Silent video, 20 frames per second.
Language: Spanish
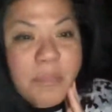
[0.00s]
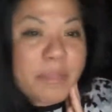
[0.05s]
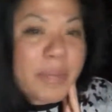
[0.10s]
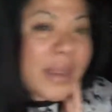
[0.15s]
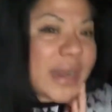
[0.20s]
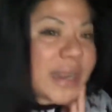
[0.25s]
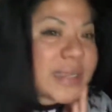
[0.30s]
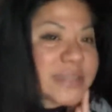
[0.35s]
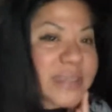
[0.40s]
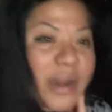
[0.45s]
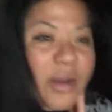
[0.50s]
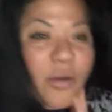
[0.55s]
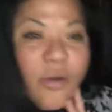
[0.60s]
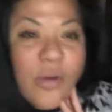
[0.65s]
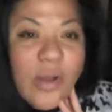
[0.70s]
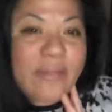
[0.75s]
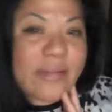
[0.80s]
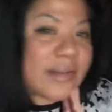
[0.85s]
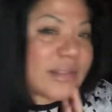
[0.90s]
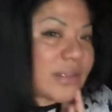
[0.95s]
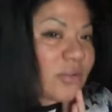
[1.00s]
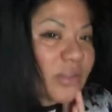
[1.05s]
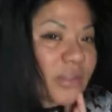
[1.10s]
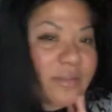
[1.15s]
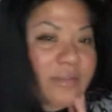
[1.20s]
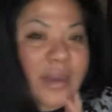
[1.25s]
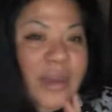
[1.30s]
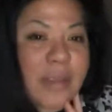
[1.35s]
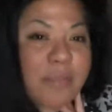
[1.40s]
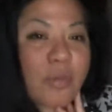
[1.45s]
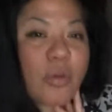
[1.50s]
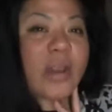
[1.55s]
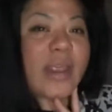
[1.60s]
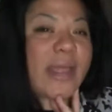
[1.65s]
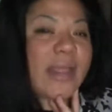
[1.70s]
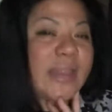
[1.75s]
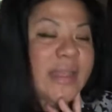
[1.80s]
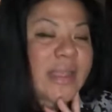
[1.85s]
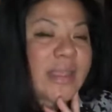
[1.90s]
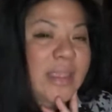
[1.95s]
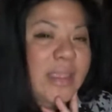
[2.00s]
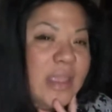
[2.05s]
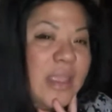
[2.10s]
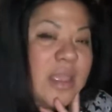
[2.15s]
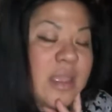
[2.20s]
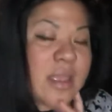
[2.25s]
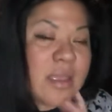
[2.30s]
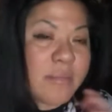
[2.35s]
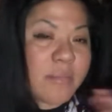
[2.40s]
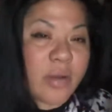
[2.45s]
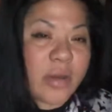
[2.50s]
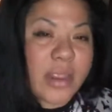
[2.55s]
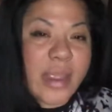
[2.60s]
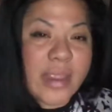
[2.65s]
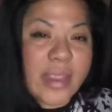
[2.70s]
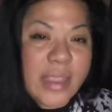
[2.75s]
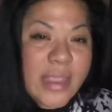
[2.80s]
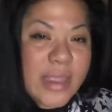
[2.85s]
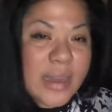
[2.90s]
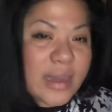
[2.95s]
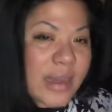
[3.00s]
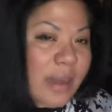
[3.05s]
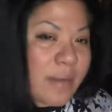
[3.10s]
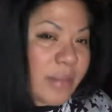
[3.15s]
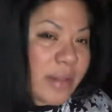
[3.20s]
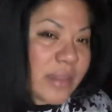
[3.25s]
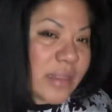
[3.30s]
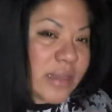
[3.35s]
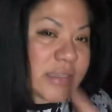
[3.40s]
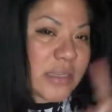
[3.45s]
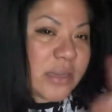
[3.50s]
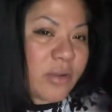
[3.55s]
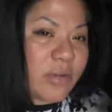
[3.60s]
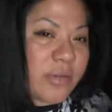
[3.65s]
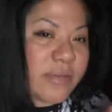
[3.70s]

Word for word: pelas el ojo a ver de dónde viene y por qué anda aquí. Porque aquí realmente, si no